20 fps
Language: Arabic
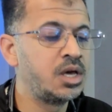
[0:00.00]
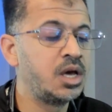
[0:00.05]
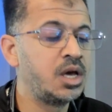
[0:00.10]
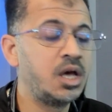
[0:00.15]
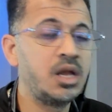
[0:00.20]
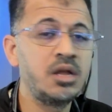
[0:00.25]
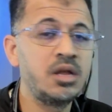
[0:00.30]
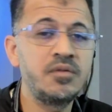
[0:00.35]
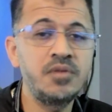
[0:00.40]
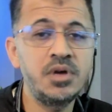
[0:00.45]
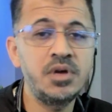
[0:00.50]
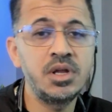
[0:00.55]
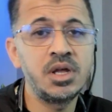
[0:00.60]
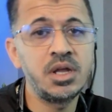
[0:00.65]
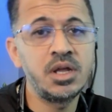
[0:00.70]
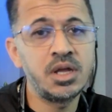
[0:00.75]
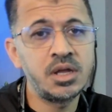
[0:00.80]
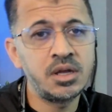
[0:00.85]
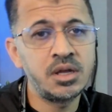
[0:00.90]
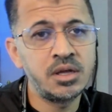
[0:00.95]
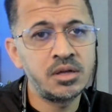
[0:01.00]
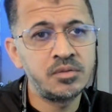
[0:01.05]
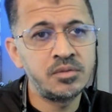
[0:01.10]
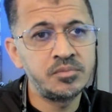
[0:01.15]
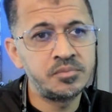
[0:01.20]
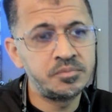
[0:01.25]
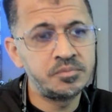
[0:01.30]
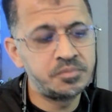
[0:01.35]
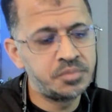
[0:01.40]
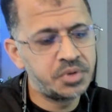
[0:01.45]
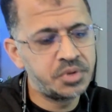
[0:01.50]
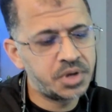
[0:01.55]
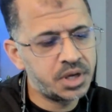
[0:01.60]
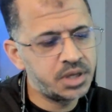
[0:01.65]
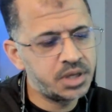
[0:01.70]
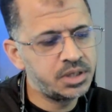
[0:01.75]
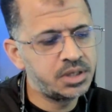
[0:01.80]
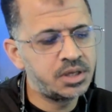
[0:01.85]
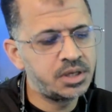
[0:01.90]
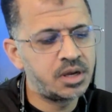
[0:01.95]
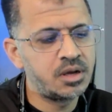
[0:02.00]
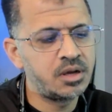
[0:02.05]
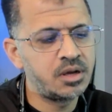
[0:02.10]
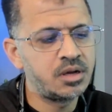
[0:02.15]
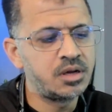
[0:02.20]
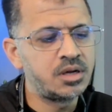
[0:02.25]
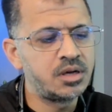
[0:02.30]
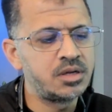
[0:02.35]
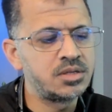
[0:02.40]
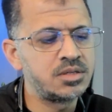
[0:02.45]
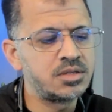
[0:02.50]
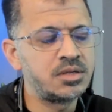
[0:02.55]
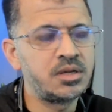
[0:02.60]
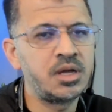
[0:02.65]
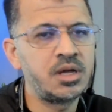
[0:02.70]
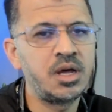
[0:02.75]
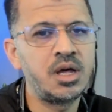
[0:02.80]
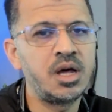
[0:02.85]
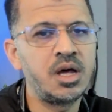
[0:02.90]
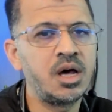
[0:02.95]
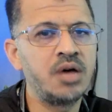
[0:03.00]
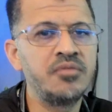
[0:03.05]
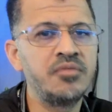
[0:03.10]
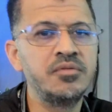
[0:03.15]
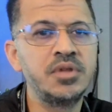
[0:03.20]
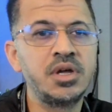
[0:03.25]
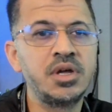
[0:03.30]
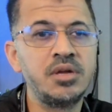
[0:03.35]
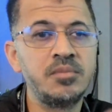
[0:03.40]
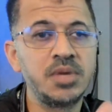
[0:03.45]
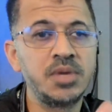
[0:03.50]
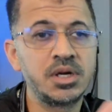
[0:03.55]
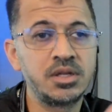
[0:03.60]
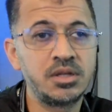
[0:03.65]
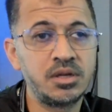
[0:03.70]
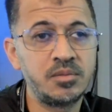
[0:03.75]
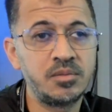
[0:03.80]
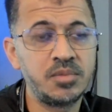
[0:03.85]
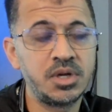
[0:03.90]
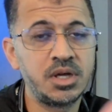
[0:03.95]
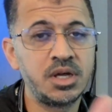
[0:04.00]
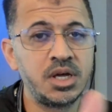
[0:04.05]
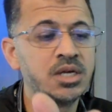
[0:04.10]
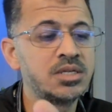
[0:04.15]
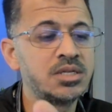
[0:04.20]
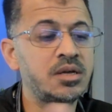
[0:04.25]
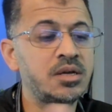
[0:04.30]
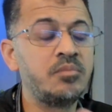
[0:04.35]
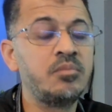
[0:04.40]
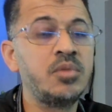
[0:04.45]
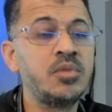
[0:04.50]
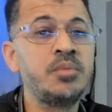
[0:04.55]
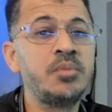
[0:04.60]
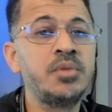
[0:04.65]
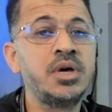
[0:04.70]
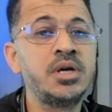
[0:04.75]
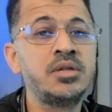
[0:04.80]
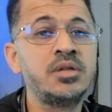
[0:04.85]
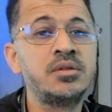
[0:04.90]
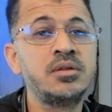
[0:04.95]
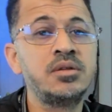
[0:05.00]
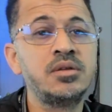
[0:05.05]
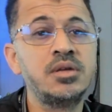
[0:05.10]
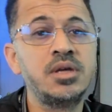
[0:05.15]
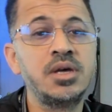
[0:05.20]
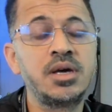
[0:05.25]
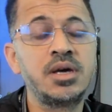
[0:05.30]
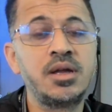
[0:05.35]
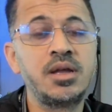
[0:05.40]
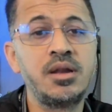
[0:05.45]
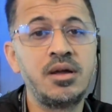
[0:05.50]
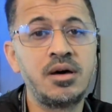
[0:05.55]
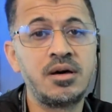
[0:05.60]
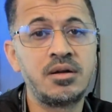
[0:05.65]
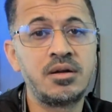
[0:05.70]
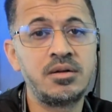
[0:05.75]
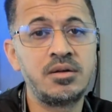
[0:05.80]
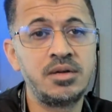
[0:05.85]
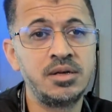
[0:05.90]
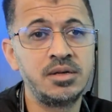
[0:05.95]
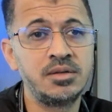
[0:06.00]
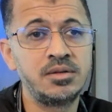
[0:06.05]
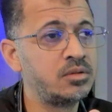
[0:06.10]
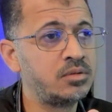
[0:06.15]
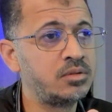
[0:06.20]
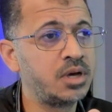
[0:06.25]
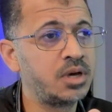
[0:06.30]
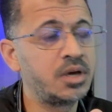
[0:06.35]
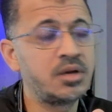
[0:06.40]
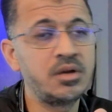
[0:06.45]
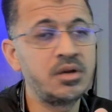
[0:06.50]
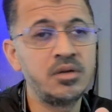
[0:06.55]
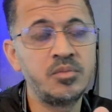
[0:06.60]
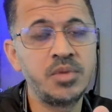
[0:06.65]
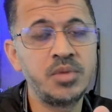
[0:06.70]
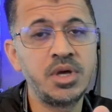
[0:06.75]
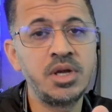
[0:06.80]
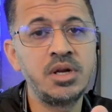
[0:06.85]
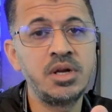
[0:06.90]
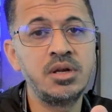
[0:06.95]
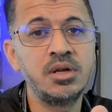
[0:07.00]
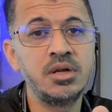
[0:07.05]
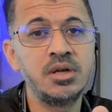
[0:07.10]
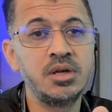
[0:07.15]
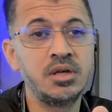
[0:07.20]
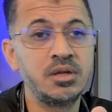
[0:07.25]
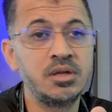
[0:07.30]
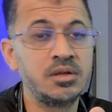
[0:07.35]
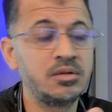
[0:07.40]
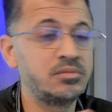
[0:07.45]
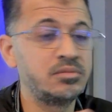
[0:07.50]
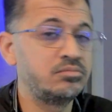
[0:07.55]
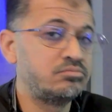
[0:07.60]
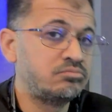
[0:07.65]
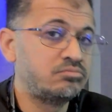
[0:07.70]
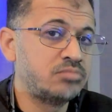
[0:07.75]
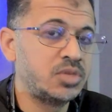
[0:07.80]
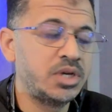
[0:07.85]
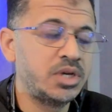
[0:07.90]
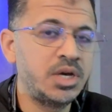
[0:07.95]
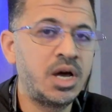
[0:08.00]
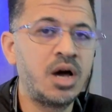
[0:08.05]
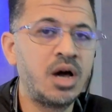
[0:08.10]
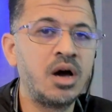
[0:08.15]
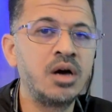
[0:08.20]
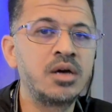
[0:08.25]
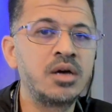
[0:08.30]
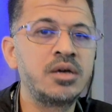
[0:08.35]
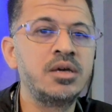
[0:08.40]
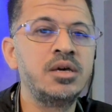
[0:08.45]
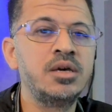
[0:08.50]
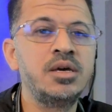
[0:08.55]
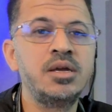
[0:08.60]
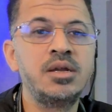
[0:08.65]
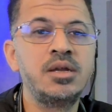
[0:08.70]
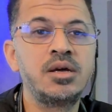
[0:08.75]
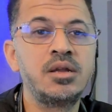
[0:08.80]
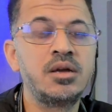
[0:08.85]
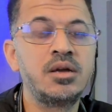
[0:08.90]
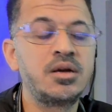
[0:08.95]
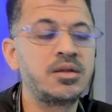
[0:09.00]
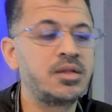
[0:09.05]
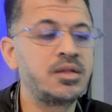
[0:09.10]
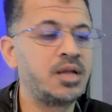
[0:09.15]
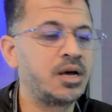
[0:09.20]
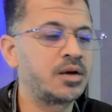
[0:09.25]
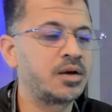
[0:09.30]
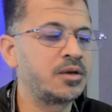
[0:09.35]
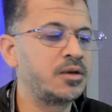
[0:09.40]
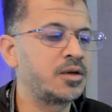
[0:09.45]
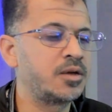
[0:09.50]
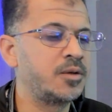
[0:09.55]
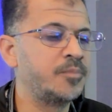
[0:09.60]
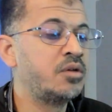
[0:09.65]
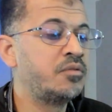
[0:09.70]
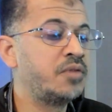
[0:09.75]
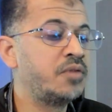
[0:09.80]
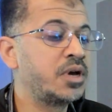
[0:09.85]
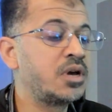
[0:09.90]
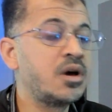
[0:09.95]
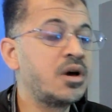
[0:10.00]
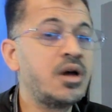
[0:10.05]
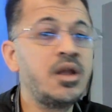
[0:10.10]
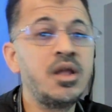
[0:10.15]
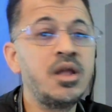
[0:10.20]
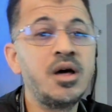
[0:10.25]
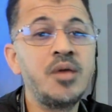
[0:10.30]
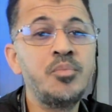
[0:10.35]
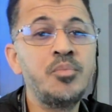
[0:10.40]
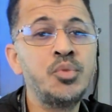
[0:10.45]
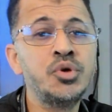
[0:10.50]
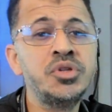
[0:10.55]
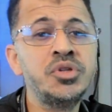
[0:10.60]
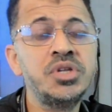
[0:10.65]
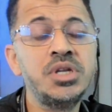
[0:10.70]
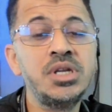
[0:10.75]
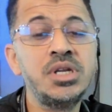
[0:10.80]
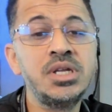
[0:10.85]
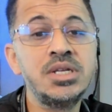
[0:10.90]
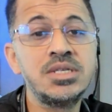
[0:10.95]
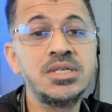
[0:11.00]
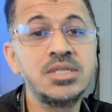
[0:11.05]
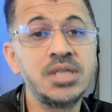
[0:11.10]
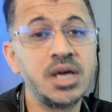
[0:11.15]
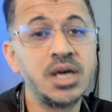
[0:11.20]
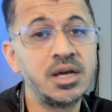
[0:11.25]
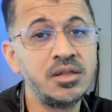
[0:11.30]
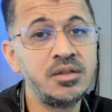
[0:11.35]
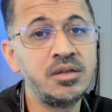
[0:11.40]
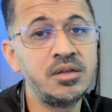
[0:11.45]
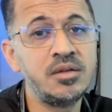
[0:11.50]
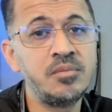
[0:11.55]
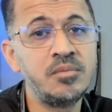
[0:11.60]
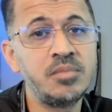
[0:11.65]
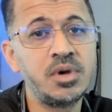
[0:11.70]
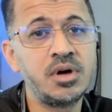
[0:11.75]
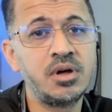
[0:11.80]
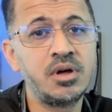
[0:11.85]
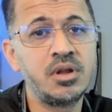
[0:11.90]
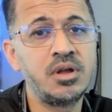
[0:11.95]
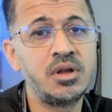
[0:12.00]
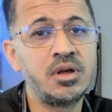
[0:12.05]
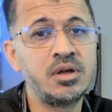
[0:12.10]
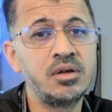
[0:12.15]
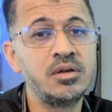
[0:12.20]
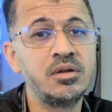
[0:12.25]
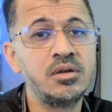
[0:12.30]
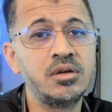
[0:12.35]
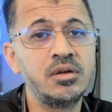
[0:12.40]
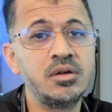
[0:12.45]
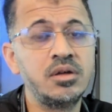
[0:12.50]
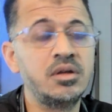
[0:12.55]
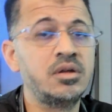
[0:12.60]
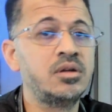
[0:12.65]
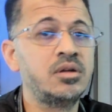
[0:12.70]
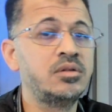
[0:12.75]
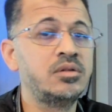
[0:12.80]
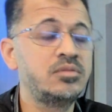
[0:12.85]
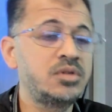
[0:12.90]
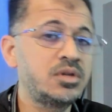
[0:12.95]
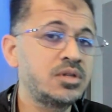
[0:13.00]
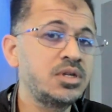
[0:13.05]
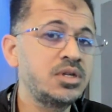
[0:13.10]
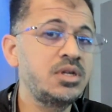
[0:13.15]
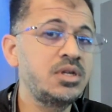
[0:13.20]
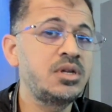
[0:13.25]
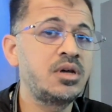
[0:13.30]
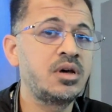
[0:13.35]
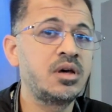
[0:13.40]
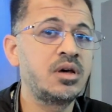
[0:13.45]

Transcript: اللي فعلا انا برأيي الخاص انها افضل مكتبة صممت كلارنت تقريبا آه، يحاكي الكلارنت الحقيقي فكان لابد ان نستخدم آلة آه، تعطينا